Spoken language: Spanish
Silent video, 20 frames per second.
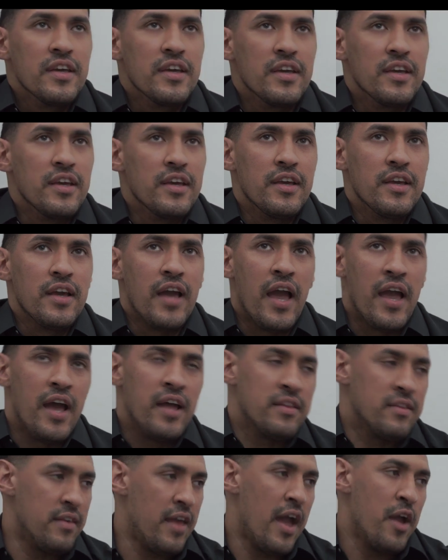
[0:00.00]
y
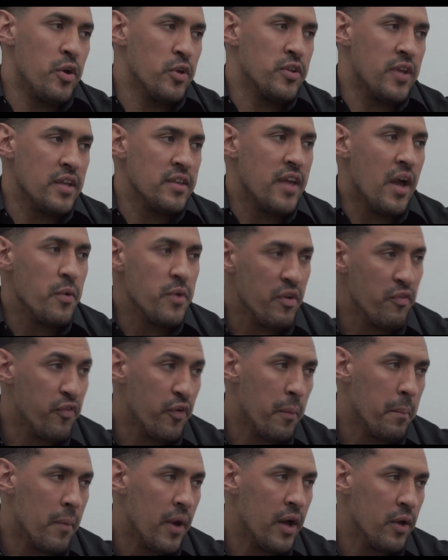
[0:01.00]
ya ellos están ya bien
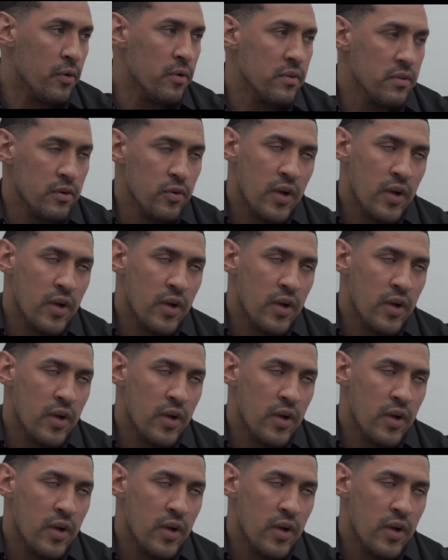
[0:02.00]
formados,